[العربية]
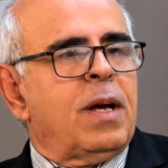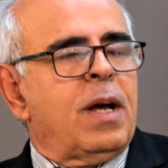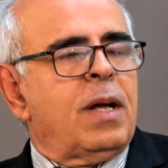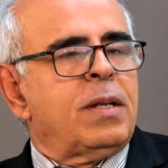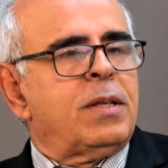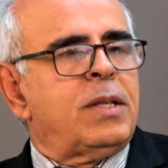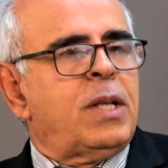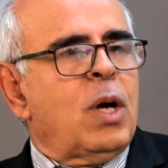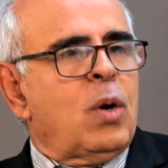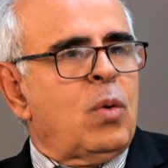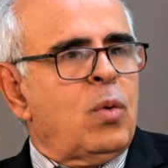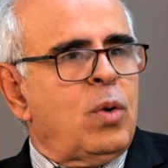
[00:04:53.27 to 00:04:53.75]

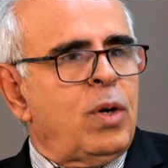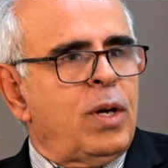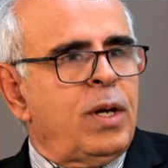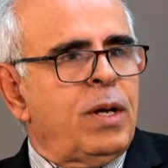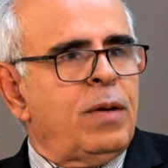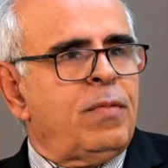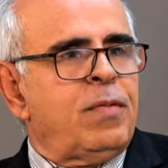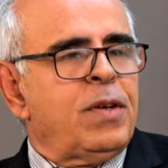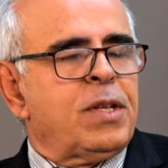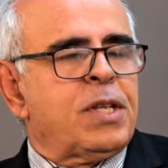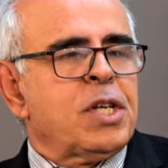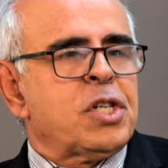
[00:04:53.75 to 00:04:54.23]

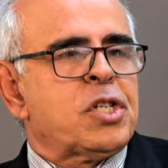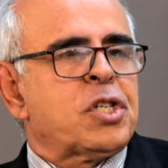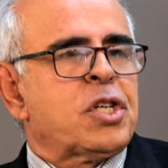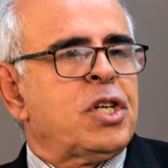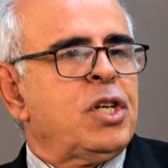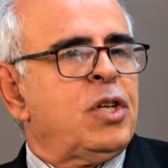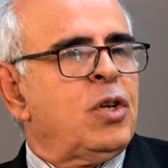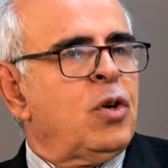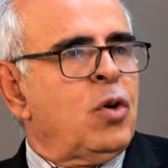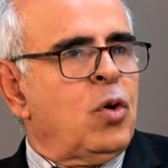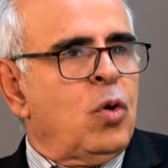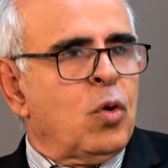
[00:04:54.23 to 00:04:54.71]
الدولة في
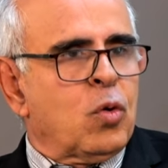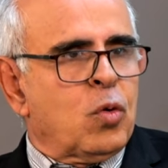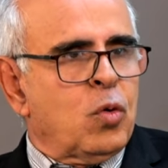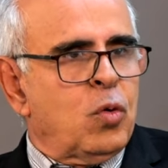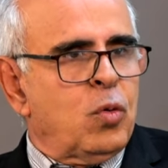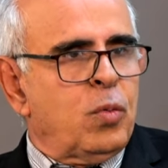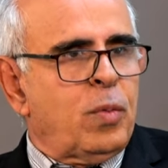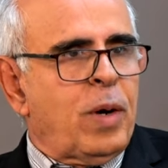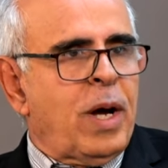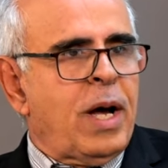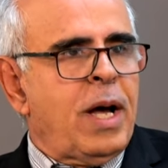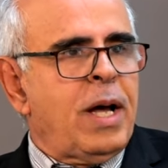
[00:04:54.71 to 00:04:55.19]
تشكيل
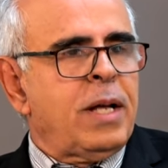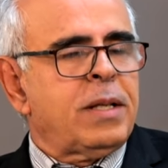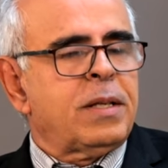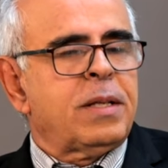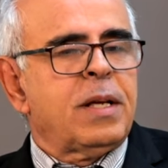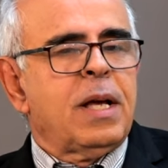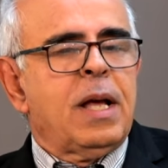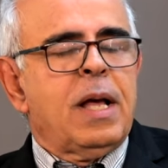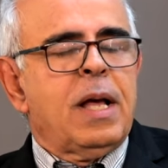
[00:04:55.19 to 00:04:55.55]
الحكومات